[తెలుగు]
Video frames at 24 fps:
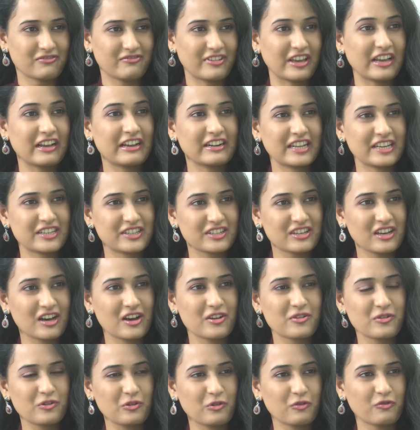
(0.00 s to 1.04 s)
వెంకటేష్
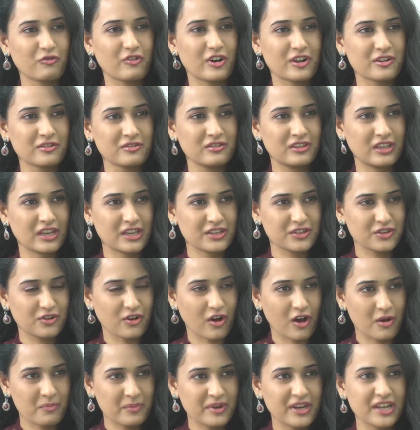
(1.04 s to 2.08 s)
గారు వరుణ్ తేజ్
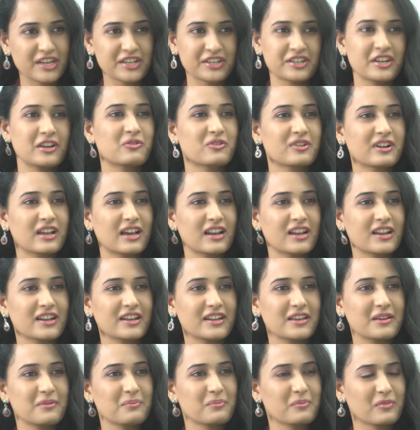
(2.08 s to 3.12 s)
కాంబినేషనే
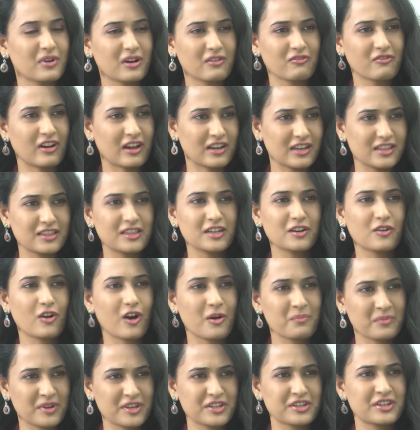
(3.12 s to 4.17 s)
ఉండాలని వాళ్ళిద్దరు
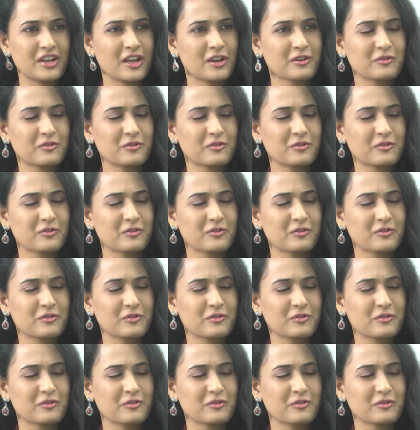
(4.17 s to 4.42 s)
కాంబినేషనే